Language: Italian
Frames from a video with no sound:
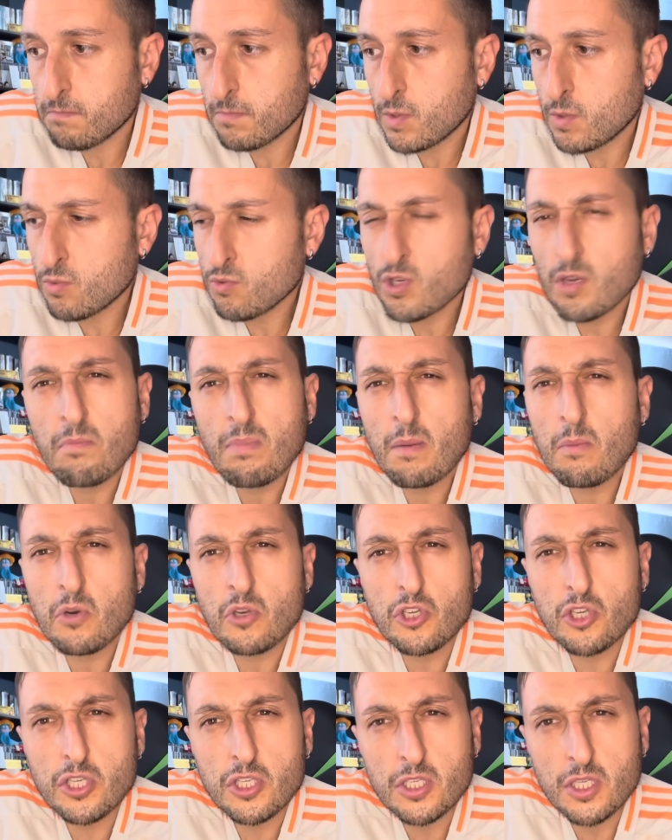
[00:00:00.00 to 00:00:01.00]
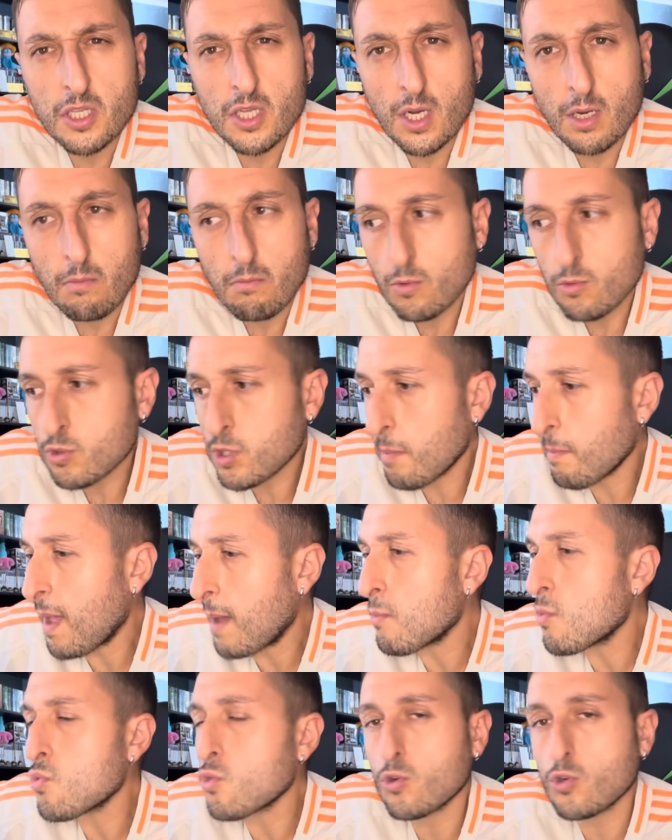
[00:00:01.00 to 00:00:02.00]
Non abbiamo necessità, non
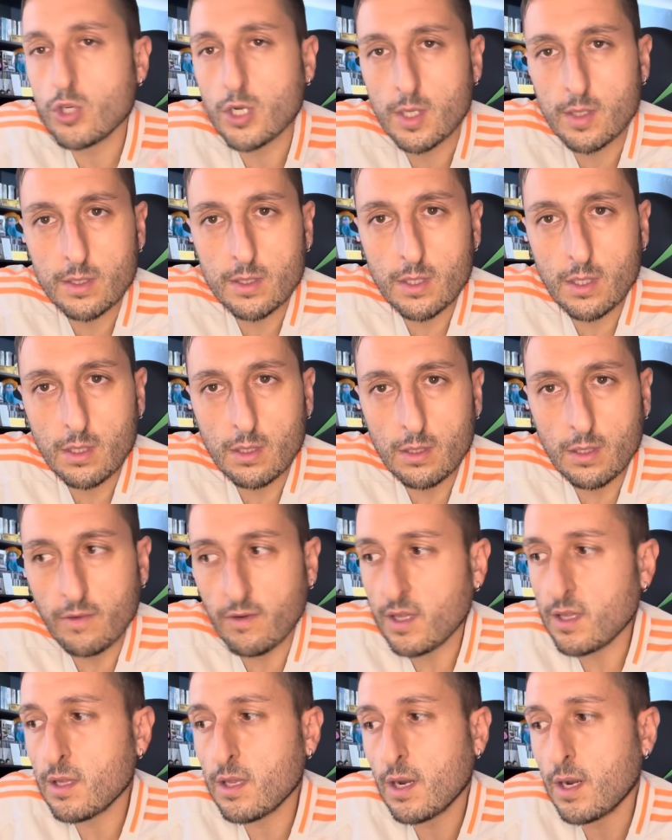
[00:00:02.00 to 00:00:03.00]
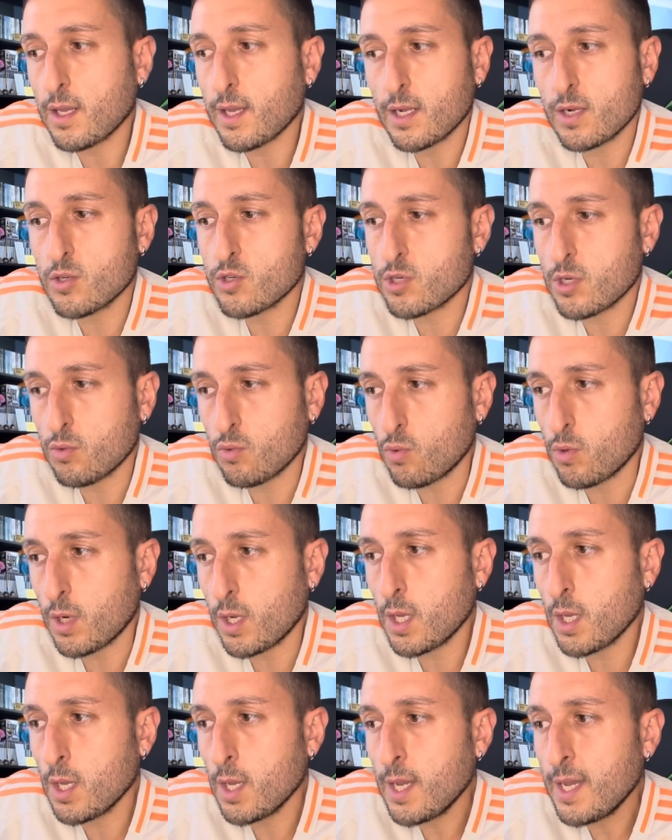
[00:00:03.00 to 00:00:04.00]
abbiamo urgenza di vendere il
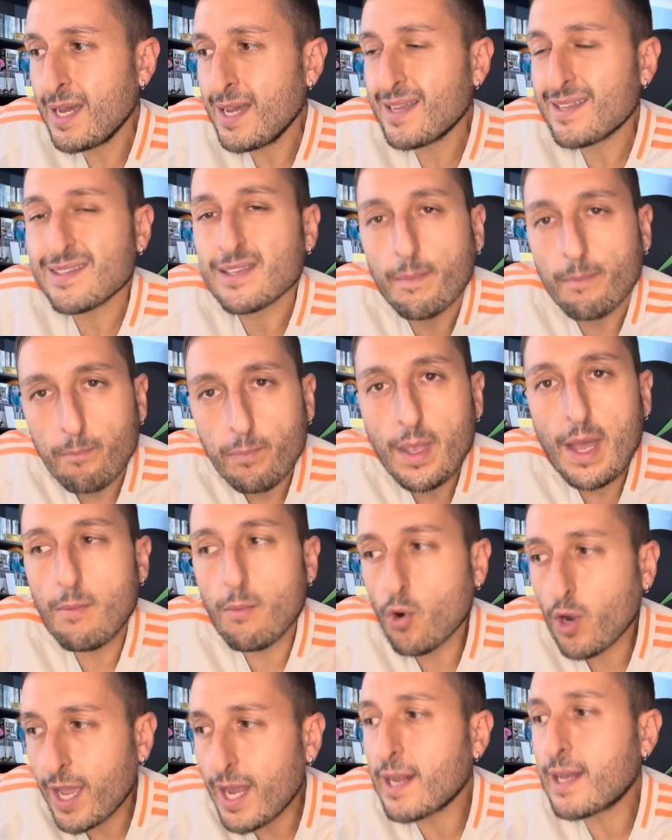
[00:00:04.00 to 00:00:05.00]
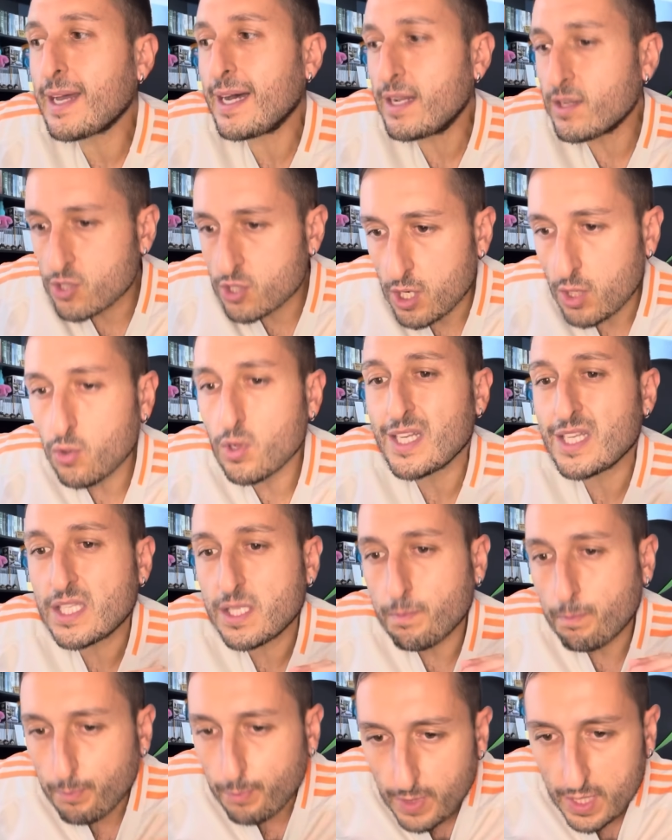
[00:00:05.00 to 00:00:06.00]
calciatore Sappiamo che il calciatore
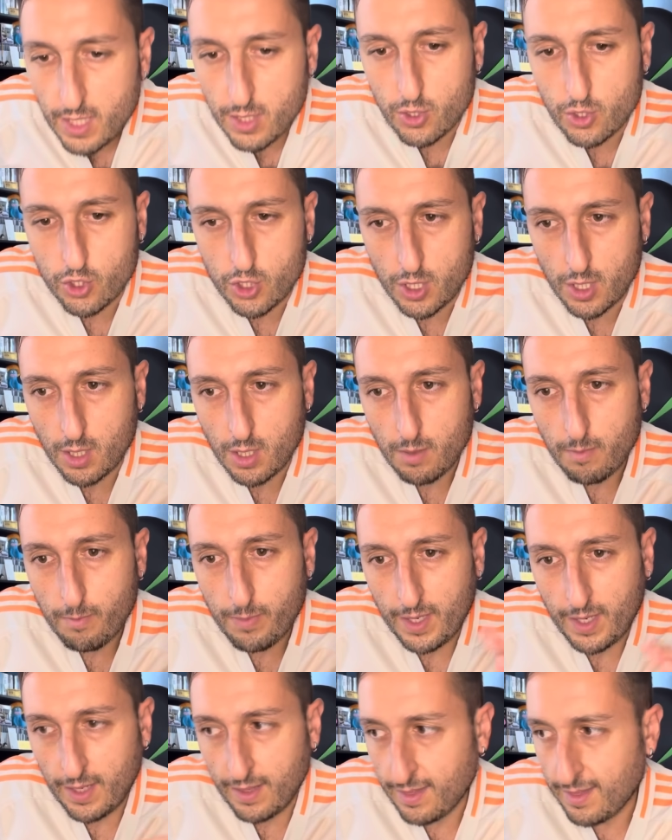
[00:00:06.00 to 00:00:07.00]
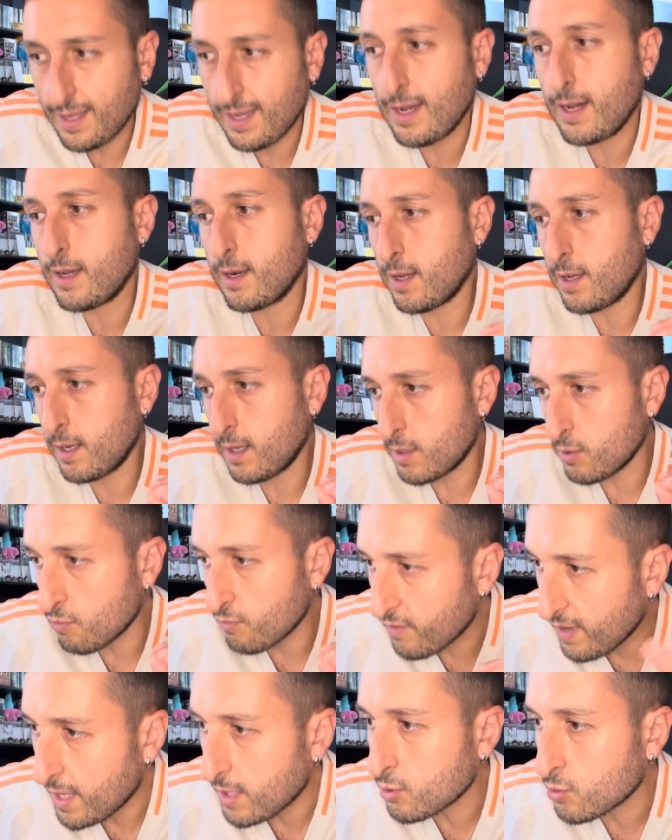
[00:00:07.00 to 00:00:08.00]
spinge per andare alla
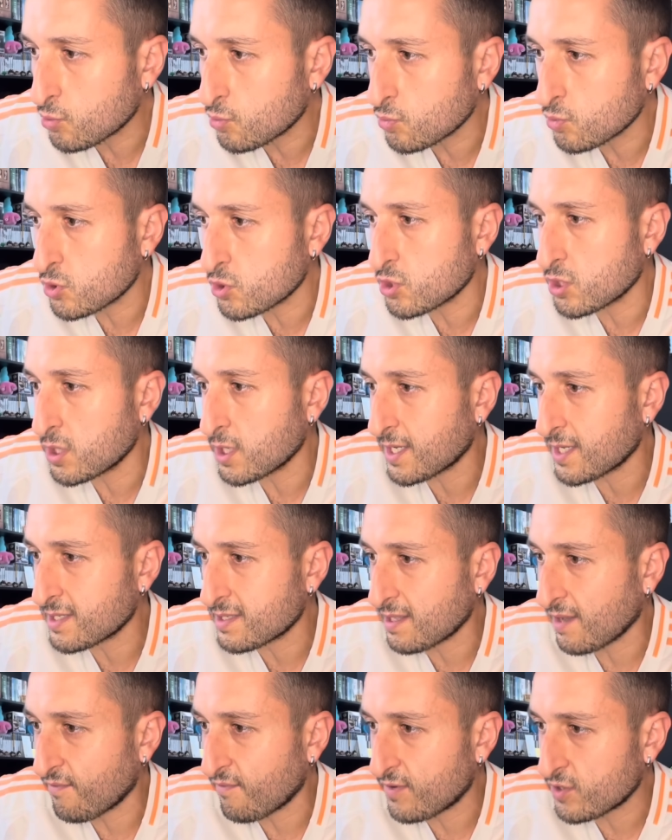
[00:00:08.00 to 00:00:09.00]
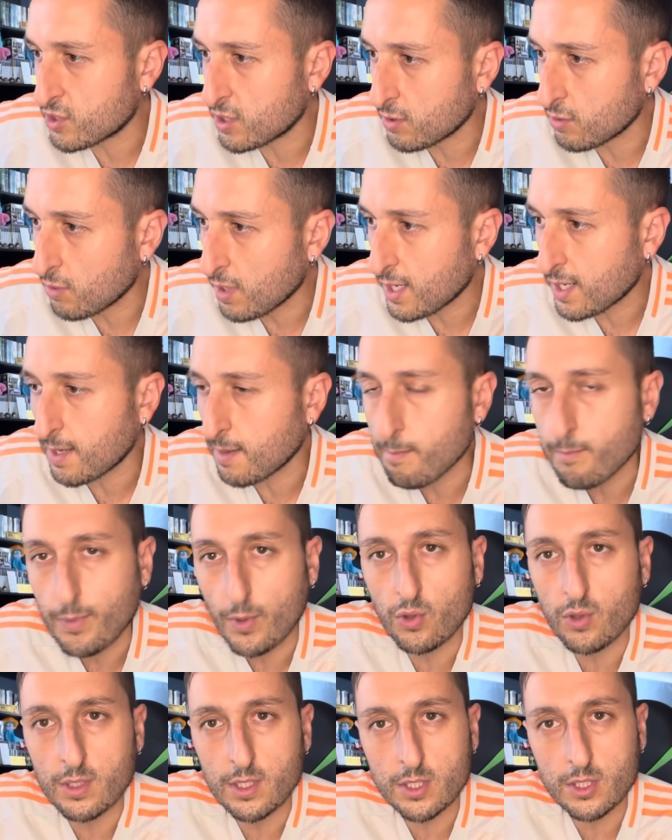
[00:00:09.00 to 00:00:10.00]
Juventus, che sta facendo anche un po'
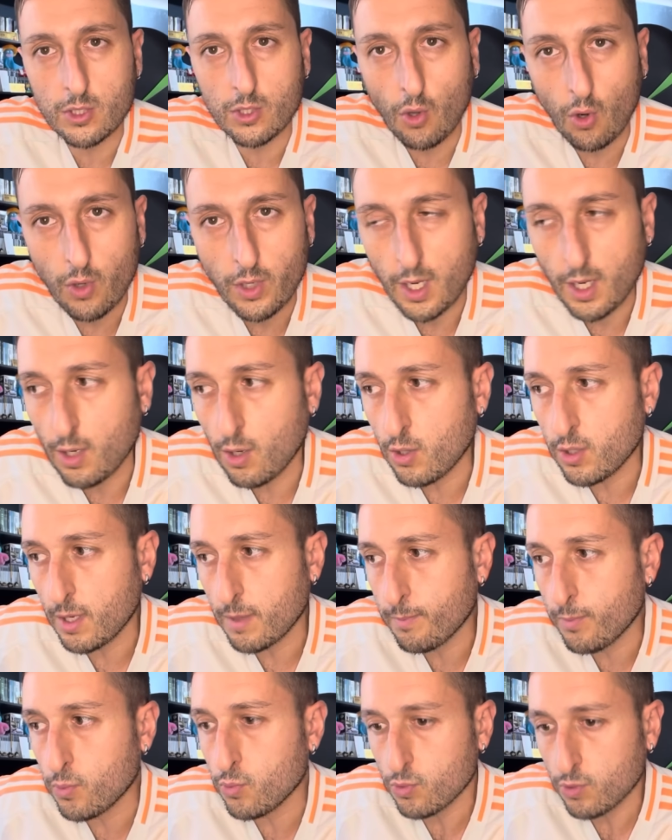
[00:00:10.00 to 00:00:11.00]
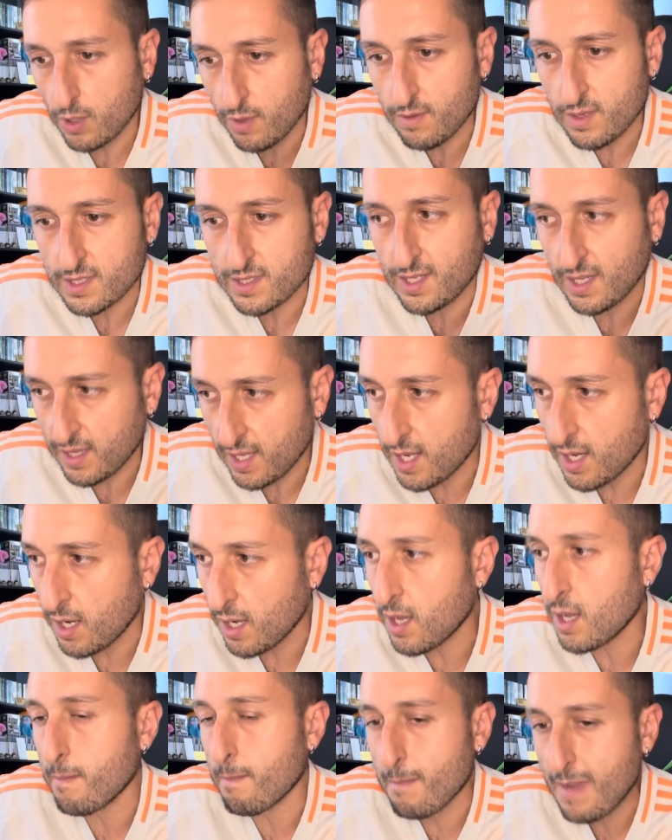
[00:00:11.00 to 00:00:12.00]
de storie no? dal punto di vista
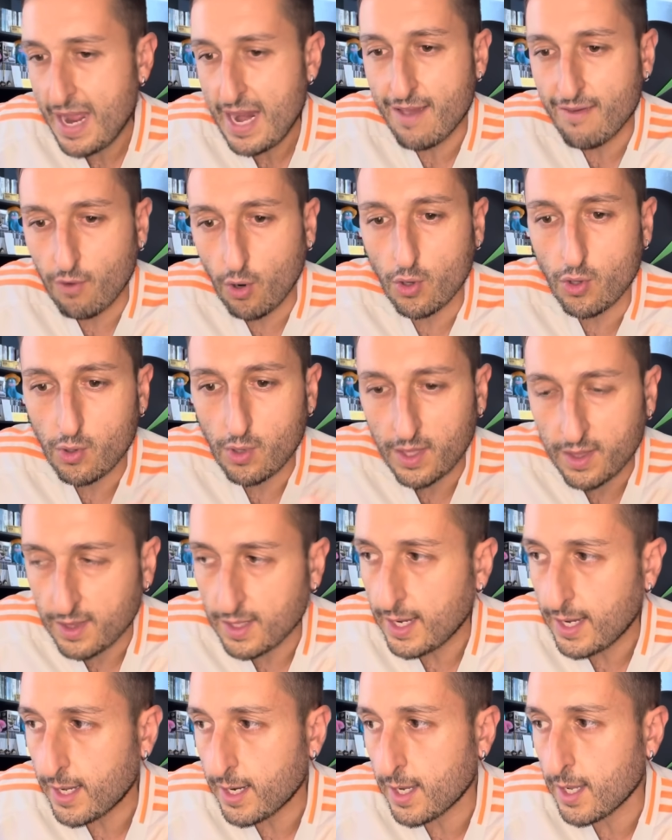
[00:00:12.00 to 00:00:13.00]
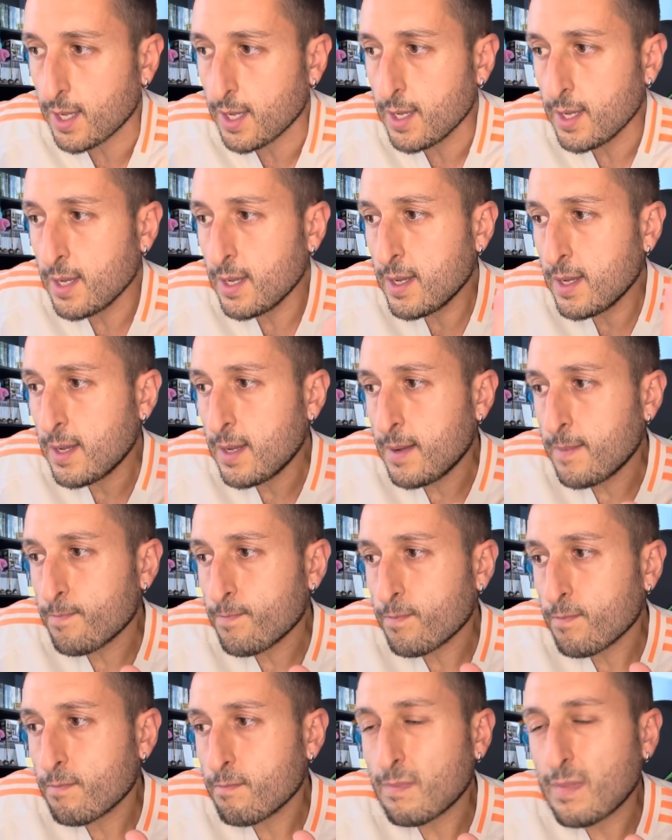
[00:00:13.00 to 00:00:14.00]
del me ne voglio andare,
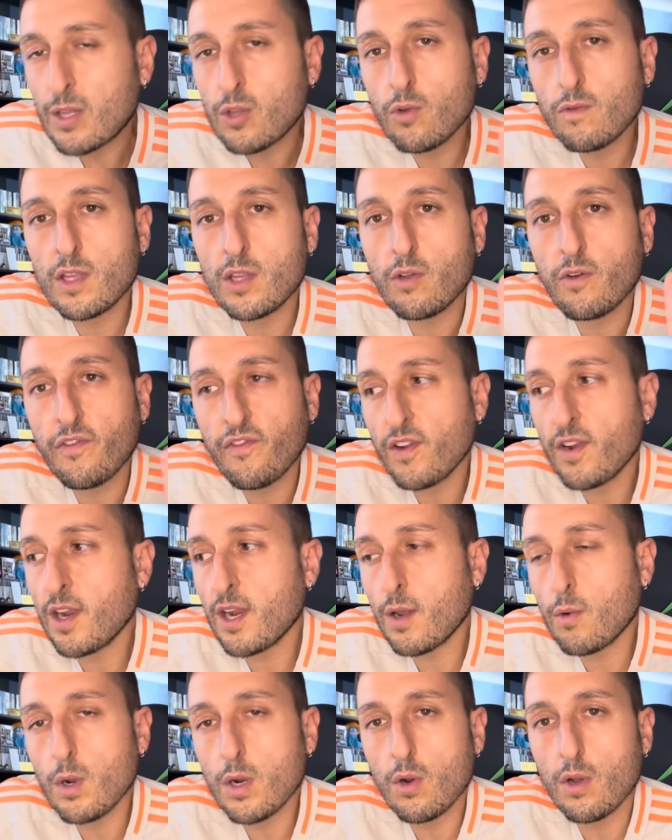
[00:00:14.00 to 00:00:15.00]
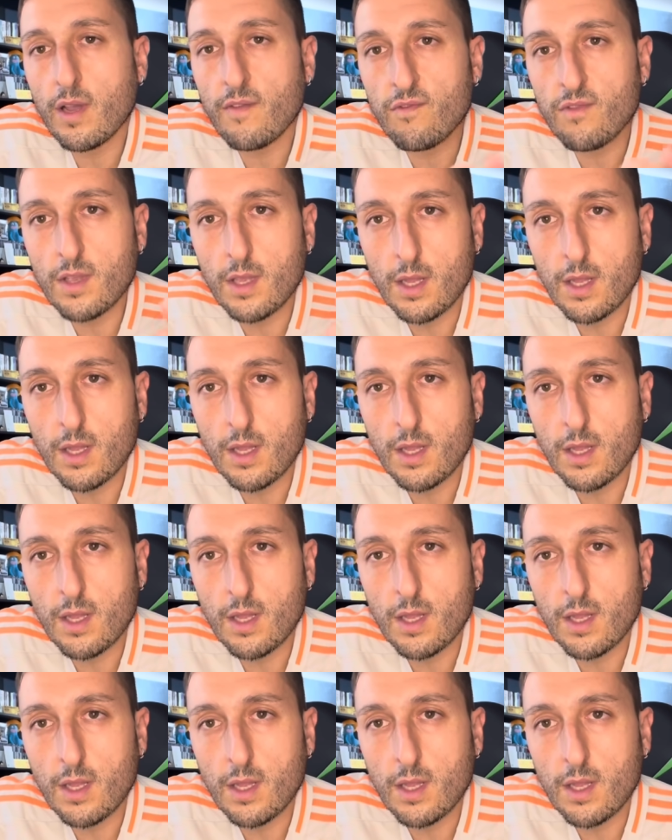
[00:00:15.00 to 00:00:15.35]
ma dovete offrire quello che vi